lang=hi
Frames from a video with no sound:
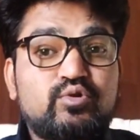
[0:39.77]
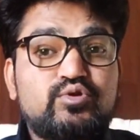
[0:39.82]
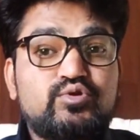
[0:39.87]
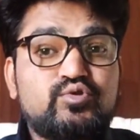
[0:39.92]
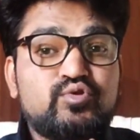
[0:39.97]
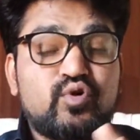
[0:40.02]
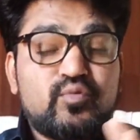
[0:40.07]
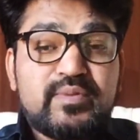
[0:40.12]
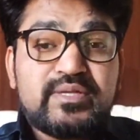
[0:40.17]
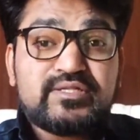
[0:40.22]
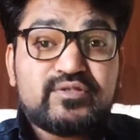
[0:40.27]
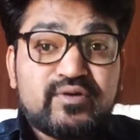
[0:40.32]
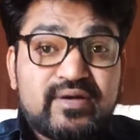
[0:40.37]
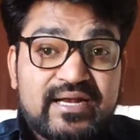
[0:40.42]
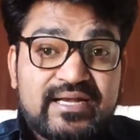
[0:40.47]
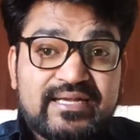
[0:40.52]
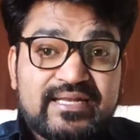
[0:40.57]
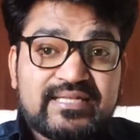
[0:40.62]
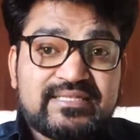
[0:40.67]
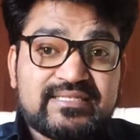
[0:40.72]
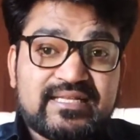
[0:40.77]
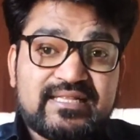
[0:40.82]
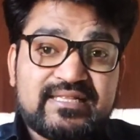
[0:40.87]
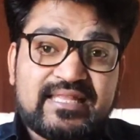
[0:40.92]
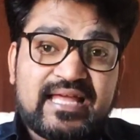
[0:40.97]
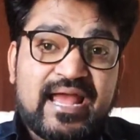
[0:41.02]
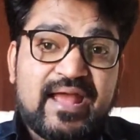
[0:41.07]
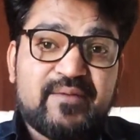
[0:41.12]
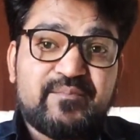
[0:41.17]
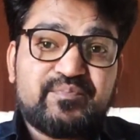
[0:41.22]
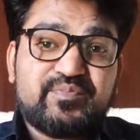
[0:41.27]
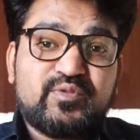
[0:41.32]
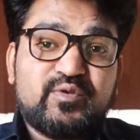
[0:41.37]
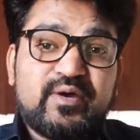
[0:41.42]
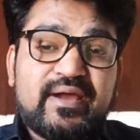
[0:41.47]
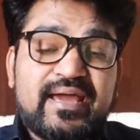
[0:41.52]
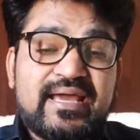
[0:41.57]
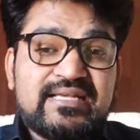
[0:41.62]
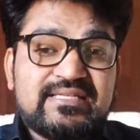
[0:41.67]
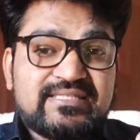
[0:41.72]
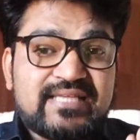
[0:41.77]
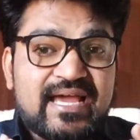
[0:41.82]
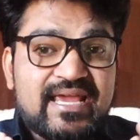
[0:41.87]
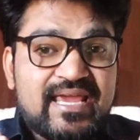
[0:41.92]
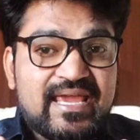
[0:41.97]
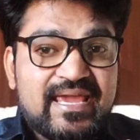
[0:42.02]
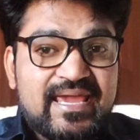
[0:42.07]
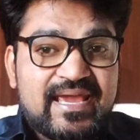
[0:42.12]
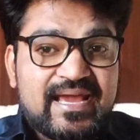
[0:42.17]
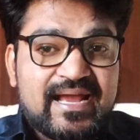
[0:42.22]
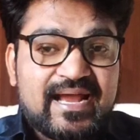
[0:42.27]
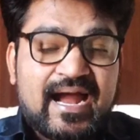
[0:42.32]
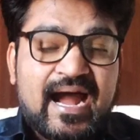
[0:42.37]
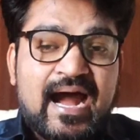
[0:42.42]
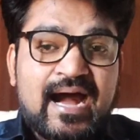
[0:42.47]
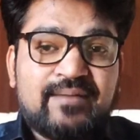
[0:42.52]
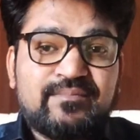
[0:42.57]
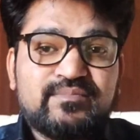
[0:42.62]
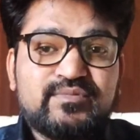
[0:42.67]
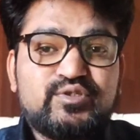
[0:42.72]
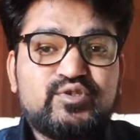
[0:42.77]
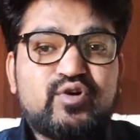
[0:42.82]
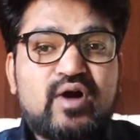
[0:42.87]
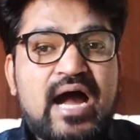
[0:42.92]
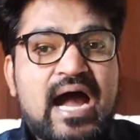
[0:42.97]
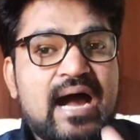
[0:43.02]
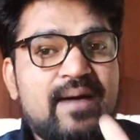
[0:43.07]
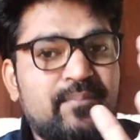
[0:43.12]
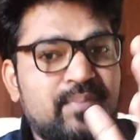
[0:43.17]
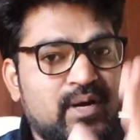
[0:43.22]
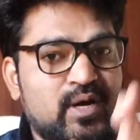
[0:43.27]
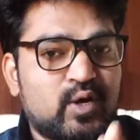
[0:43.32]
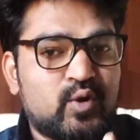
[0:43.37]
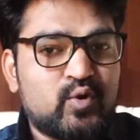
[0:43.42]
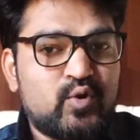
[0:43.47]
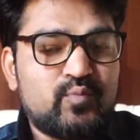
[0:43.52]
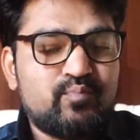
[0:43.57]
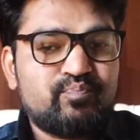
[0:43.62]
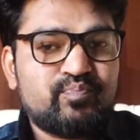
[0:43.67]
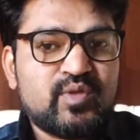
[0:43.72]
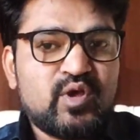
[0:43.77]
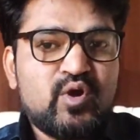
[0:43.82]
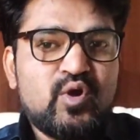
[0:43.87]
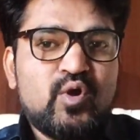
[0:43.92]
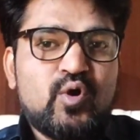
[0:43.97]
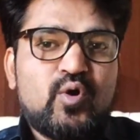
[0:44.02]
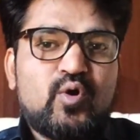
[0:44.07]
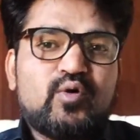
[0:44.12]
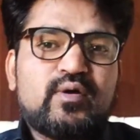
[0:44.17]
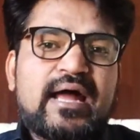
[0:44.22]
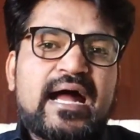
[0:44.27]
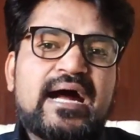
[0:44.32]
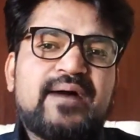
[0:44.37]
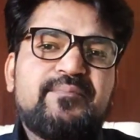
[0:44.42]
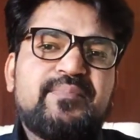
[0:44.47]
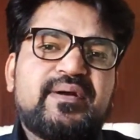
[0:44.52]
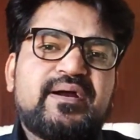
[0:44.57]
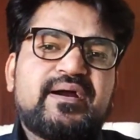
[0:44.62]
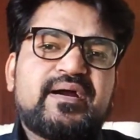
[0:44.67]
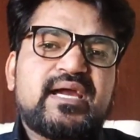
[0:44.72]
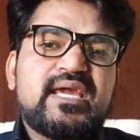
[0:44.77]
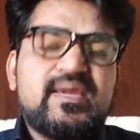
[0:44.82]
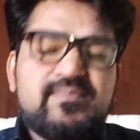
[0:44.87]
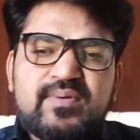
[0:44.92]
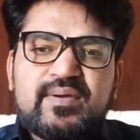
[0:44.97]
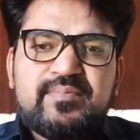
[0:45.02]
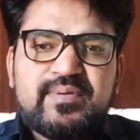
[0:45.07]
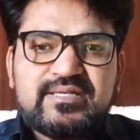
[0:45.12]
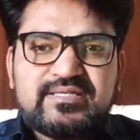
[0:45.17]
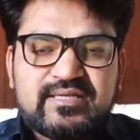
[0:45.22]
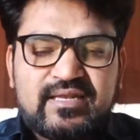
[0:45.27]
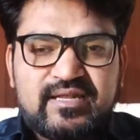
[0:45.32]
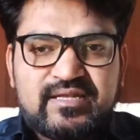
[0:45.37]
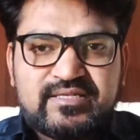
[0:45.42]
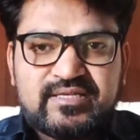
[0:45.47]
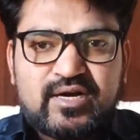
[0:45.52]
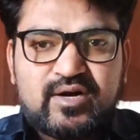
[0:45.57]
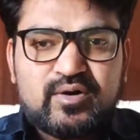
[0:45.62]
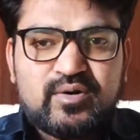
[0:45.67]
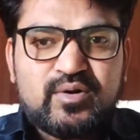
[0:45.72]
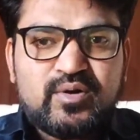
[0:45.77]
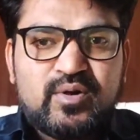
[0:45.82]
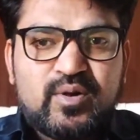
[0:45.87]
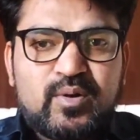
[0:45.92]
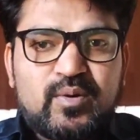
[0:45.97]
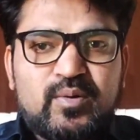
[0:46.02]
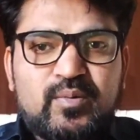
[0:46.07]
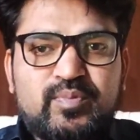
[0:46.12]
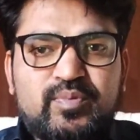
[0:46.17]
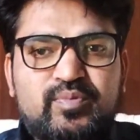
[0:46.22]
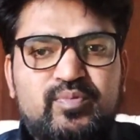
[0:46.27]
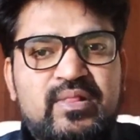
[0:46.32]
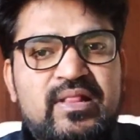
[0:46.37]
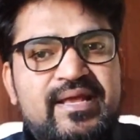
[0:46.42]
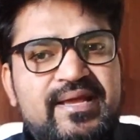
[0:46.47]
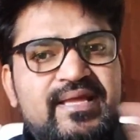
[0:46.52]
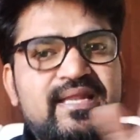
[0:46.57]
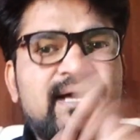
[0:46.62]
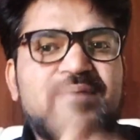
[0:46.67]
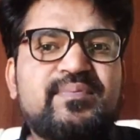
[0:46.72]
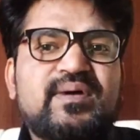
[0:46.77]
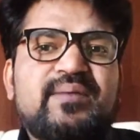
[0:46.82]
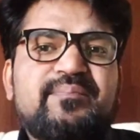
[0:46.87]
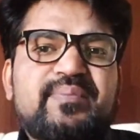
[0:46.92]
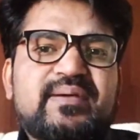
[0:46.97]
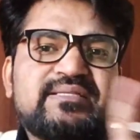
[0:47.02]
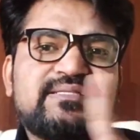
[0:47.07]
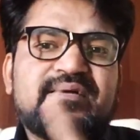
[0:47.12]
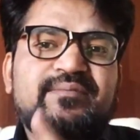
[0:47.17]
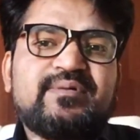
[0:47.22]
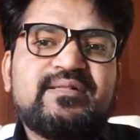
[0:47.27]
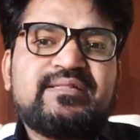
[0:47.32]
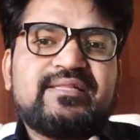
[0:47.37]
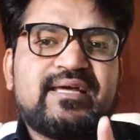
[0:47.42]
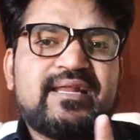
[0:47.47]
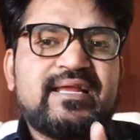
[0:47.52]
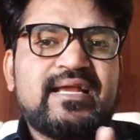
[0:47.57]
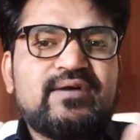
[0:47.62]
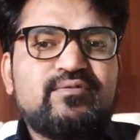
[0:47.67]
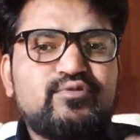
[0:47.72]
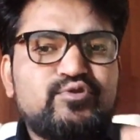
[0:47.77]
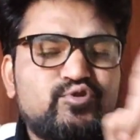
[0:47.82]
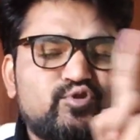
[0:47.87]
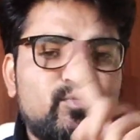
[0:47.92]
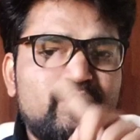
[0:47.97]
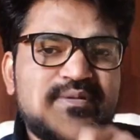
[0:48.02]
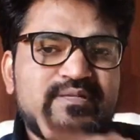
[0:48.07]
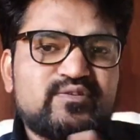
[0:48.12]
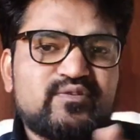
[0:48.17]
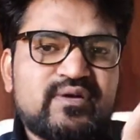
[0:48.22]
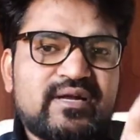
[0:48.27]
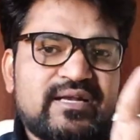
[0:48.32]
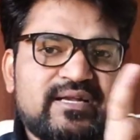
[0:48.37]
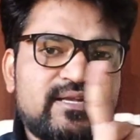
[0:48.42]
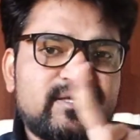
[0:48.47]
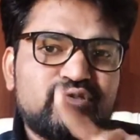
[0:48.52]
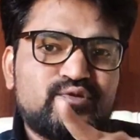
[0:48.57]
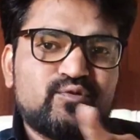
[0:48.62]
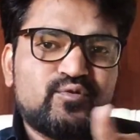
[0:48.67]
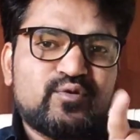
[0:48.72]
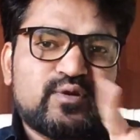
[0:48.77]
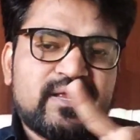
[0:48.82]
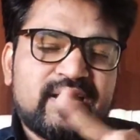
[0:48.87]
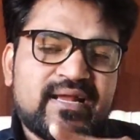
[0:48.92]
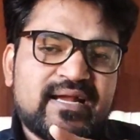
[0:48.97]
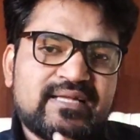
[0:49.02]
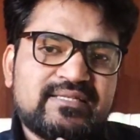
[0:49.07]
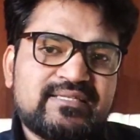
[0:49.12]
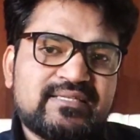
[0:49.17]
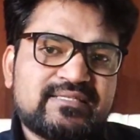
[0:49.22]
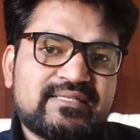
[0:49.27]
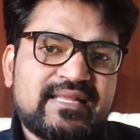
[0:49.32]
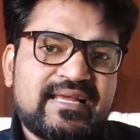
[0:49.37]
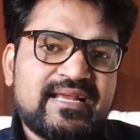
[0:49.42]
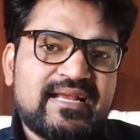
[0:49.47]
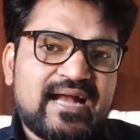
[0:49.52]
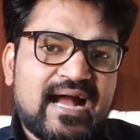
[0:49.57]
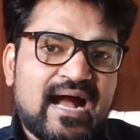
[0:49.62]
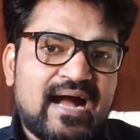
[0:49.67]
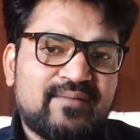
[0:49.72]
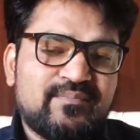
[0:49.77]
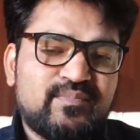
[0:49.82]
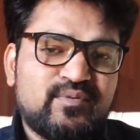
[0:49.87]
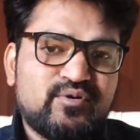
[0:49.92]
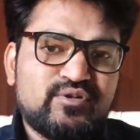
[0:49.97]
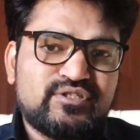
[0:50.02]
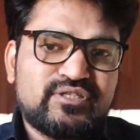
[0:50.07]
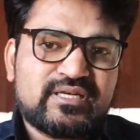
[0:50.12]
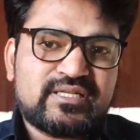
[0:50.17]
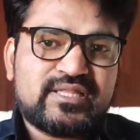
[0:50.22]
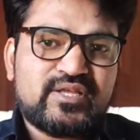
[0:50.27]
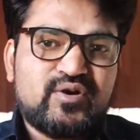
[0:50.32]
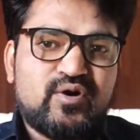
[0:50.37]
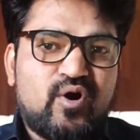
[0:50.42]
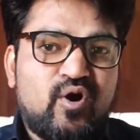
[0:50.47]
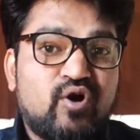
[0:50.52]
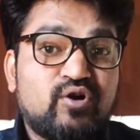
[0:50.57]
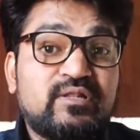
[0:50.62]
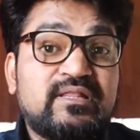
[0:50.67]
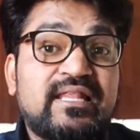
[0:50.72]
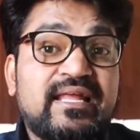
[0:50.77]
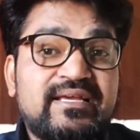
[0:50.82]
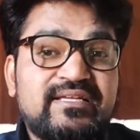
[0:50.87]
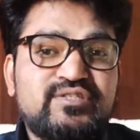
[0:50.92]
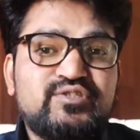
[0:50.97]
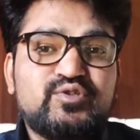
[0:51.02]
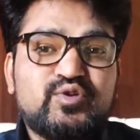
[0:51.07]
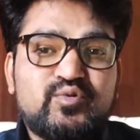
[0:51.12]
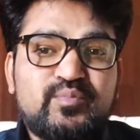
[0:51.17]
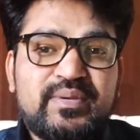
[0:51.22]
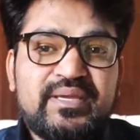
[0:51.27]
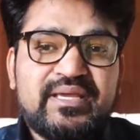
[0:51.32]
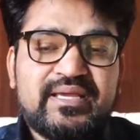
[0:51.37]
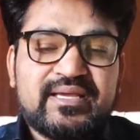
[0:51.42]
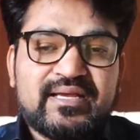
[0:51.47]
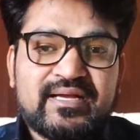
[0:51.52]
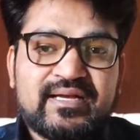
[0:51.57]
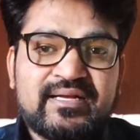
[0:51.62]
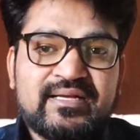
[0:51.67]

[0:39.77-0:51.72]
तो चौबीसों घंटे चलता है तो ऐसा ही एक काम जो आप करो और आप कहीं पे भी चले जाओ लेकिन आपका पैसा बनता रहेगा वो चौबीसों घंटे शुरू रहेगा जस्ट लाइक आप बोल सकते हो ऑनलाइन जो भी